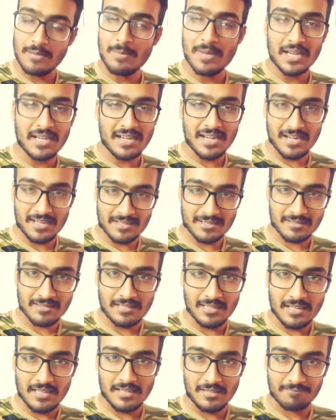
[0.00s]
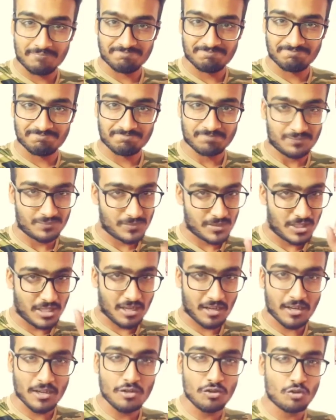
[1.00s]
इमिडिएटली
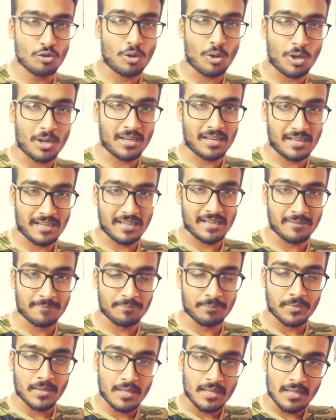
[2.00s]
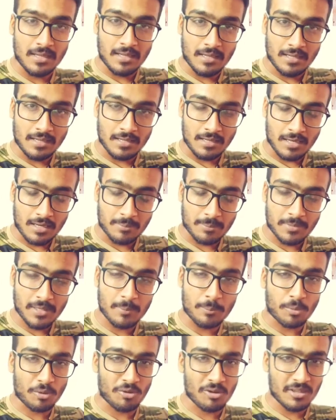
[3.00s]
करण जोहर ने
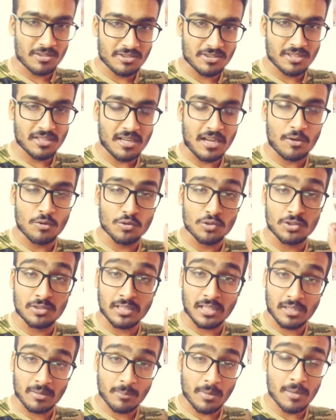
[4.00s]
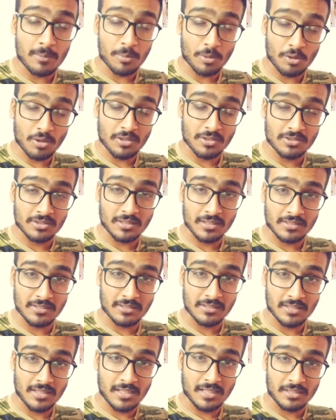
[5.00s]
अपने प्रोडक्शन हाउस धर्मा
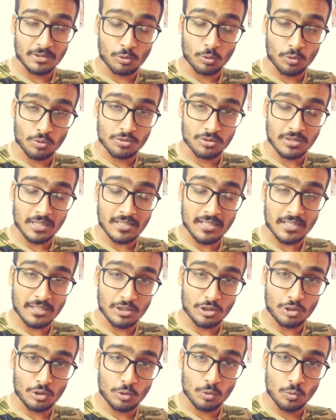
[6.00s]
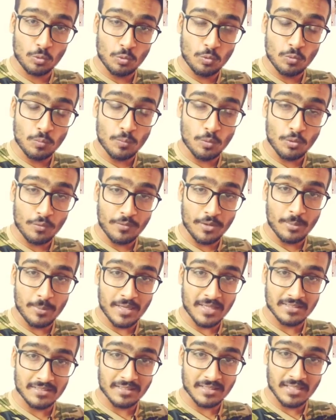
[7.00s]
प्रोडक्शन से दोस्ताना टू मूवी में